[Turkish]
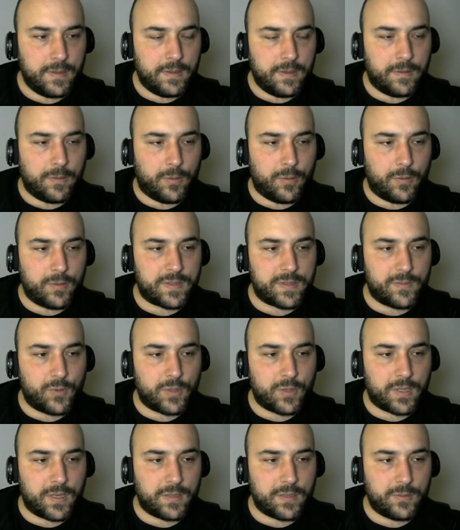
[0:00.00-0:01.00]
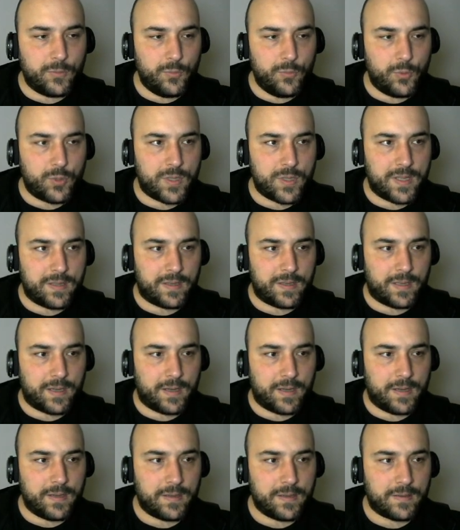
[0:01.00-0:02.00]
Longsword artı 3 nedir
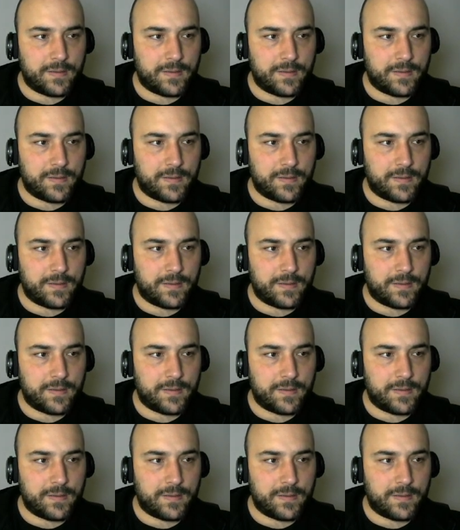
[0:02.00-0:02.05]
ya?